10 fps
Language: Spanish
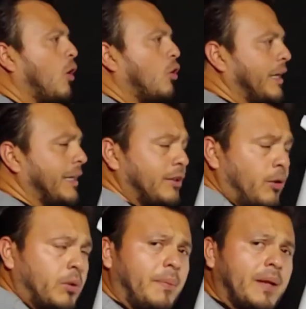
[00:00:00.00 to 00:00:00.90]
O sea que se
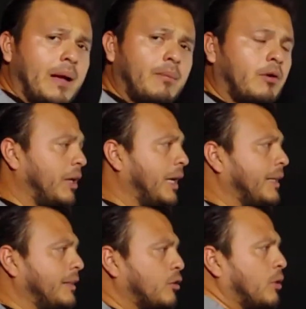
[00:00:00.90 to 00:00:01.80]
multiplica, o sea
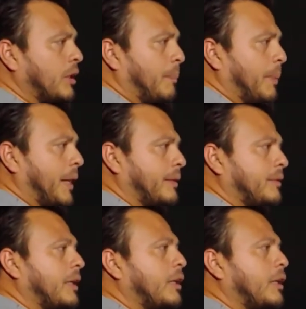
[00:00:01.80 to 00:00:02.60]
que si tú multiplicas